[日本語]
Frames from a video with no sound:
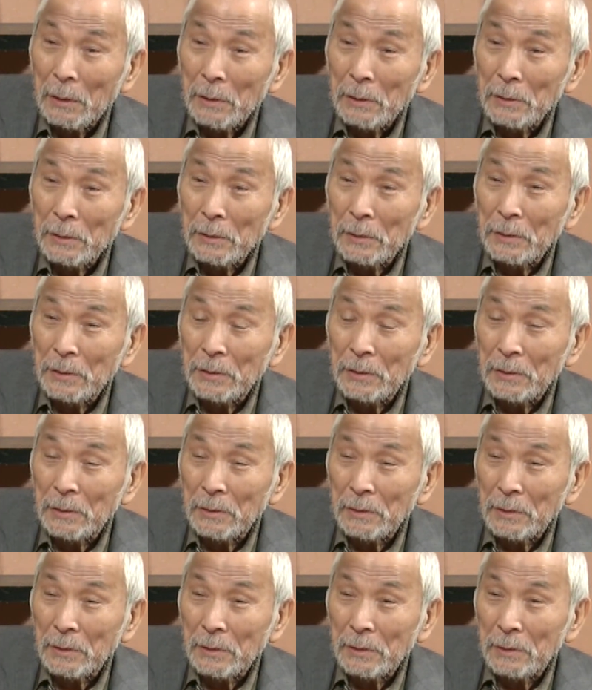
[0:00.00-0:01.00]
生きて生
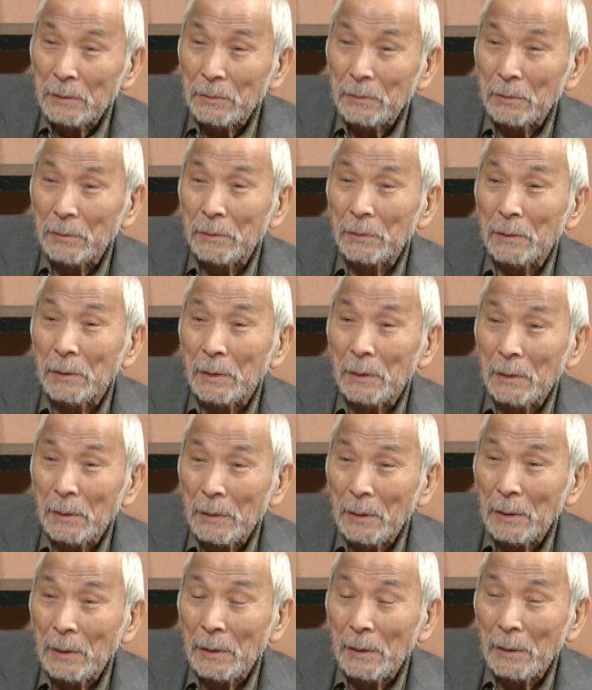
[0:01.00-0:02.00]
きるというか
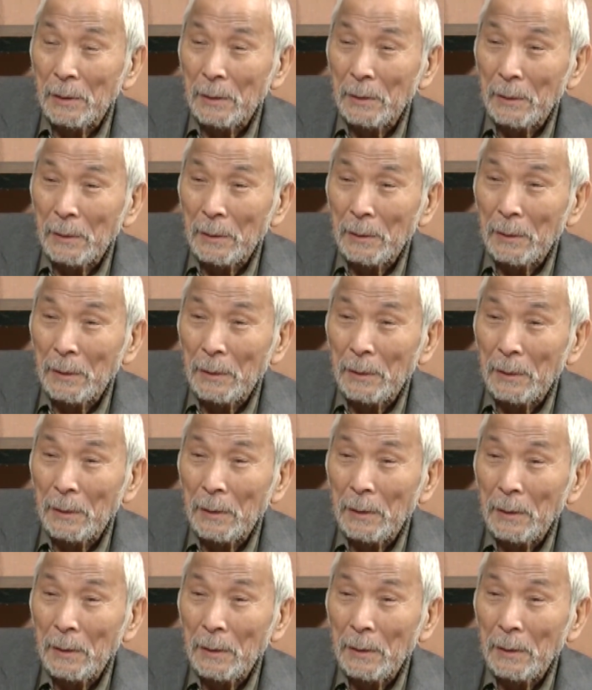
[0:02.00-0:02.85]
ね、はい、えー、